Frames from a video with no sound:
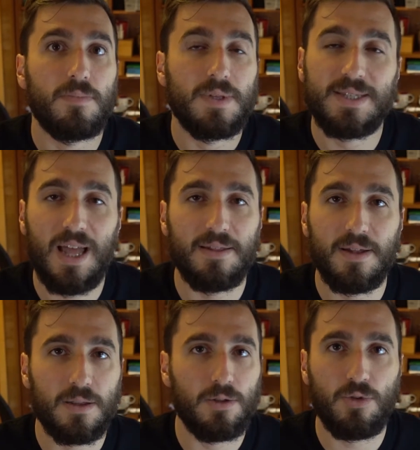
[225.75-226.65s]

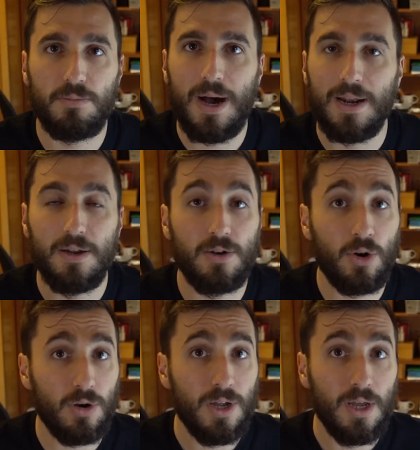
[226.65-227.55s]
standard, normale,
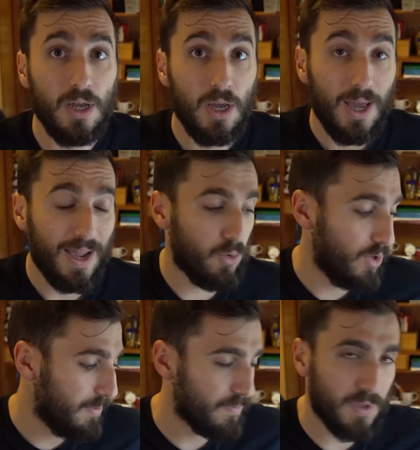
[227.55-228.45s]
no, è
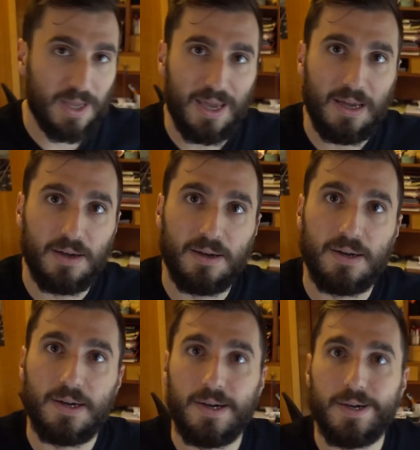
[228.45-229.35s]
qui che
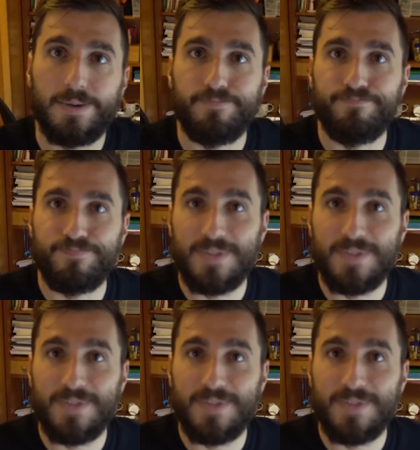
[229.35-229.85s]
um,